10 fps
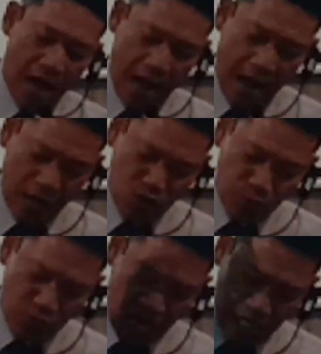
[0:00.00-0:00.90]
Aku
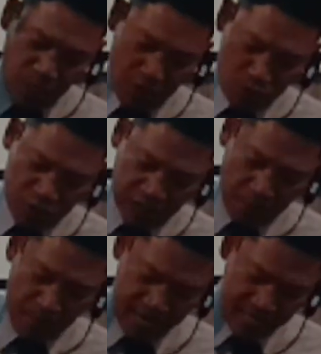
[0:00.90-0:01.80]
pun akan berbuat
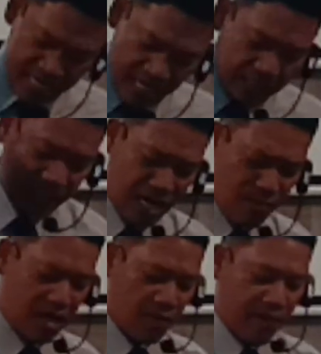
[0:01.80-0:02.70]
kebaikan yang
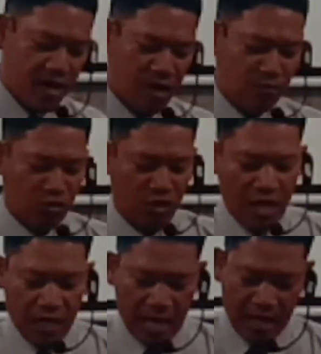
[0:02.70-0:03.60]
sama kepadamu
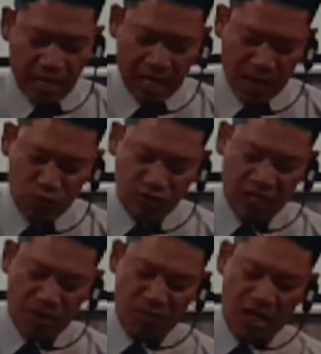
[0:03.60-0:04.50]
karena kamu
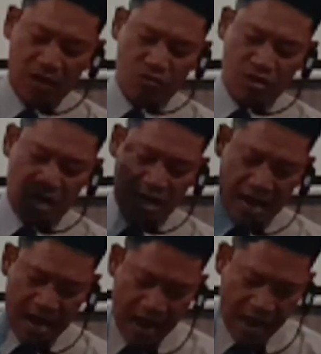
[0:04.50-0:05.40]
telah melakukan
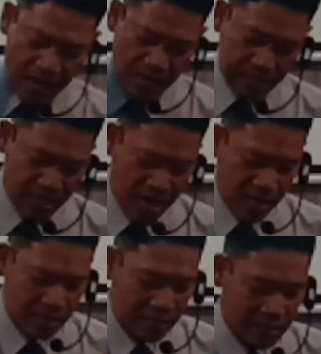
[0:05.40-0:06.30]
hal
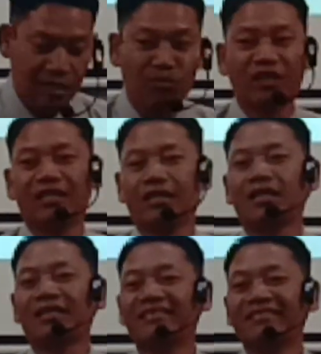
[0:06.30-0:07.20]
yang demikian.